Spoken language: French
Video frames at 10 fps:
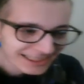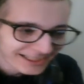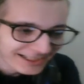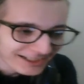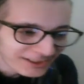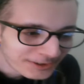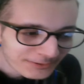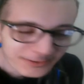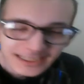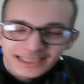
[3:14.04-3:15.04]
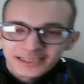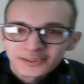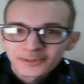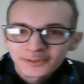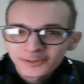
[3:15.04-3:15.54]
Ah ouais, frère,
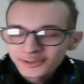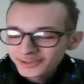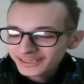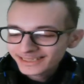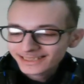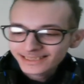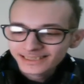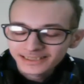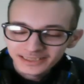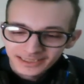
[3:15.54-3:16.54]
je te jure, c'est.